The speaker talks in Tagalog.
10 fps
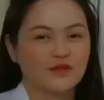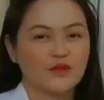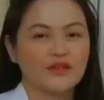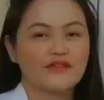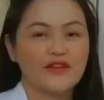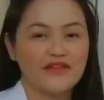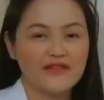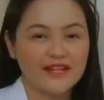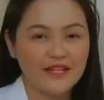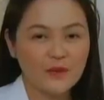So, if you
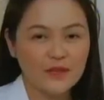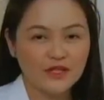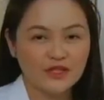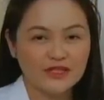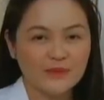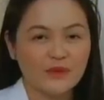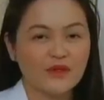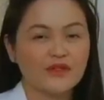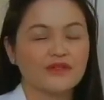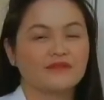have any questions
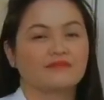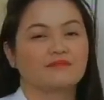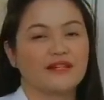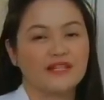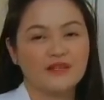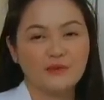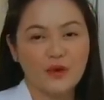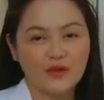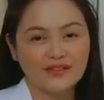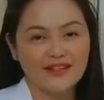po, Pwede niyo
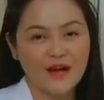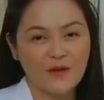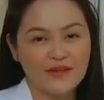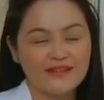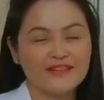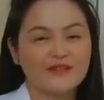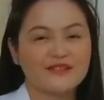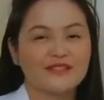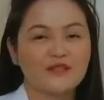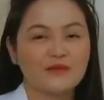po akong dalawin
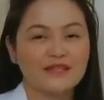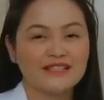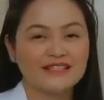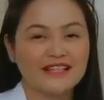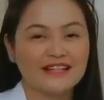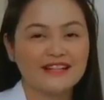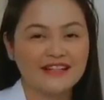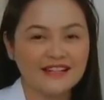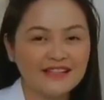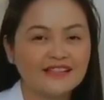dito sa Lumilis Skin
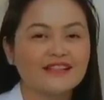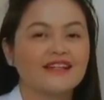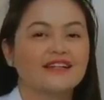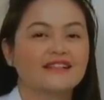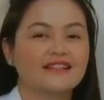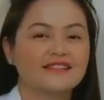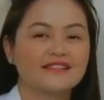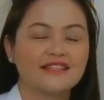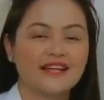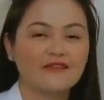Clinic.
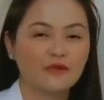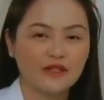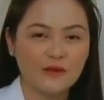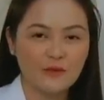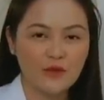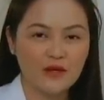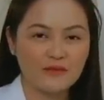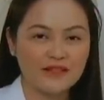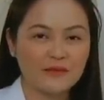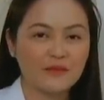Nasa second floor lang po
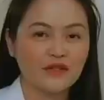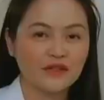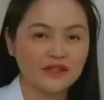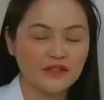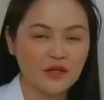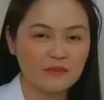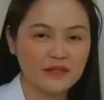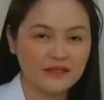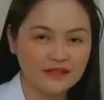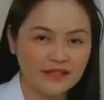kami ng Mercury Drug
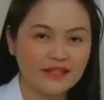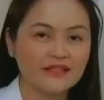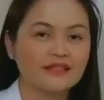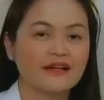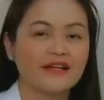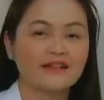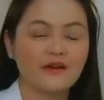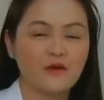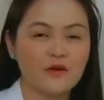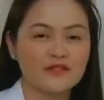Building right
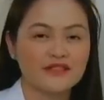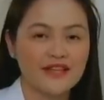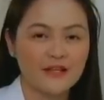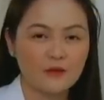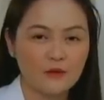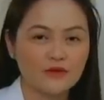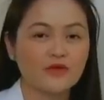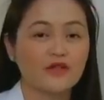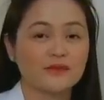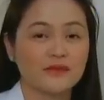across St.
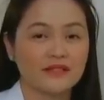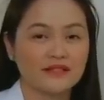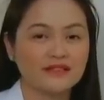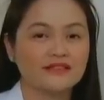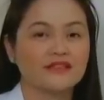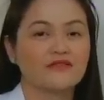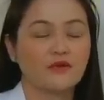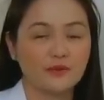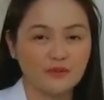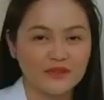Luke's Hospital sa
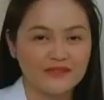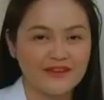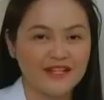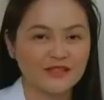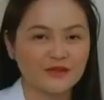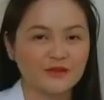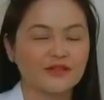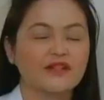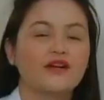Fort Bonifacio